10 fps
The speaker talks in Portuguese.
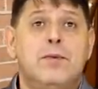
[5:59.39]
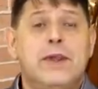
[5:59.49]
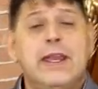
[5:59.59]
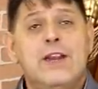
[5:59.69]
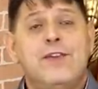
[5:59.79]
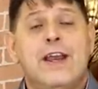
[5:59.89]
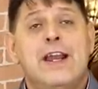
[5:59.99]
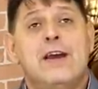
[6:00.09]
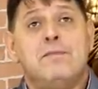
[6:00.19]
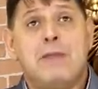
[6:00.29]
Por que, que ele
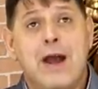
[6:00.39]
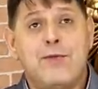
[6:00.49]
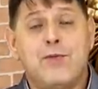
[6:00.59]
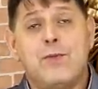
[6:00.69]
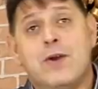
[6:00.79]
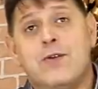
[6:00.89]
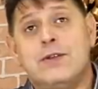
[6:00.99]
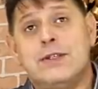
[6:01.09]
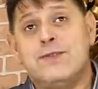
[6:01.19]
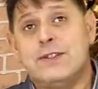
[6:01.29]
ficaria bravo
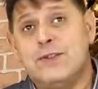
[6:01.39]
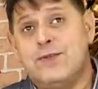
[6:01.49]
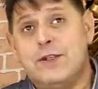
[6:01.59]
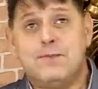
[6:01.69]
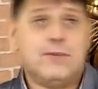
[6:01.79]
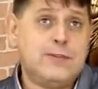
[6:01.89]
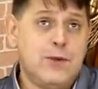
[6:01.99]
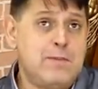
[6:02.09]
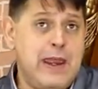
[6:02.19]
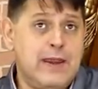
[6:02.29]
coisa que você não fez para o
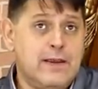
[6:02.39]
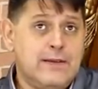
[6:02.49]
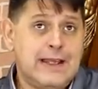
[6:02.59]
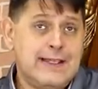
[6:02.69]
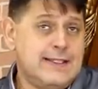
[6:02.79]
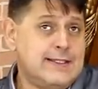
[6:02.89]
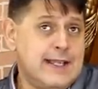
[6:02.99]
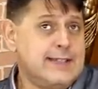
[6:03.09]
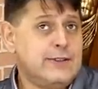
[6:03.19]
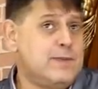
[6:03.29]
seu bem? Na
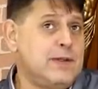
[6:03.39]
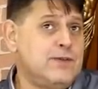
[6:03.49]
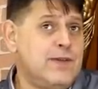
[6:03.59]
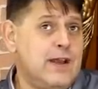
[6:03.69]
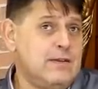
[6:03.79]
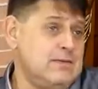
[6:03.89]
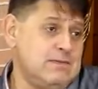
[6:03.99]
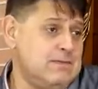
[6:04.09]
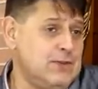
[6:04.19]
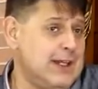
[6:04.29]
existência do preto velho
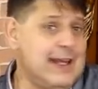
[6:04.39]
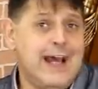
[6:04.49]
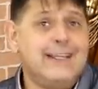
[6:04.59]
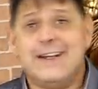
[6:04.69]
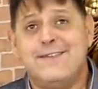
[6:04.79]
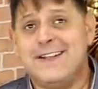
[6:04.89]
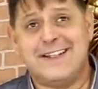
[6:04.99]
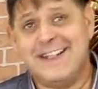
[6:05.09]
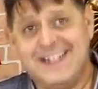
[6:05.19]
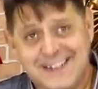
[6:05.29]
não muda nada na
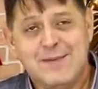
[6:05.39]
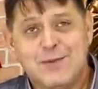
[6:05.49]
vida dele.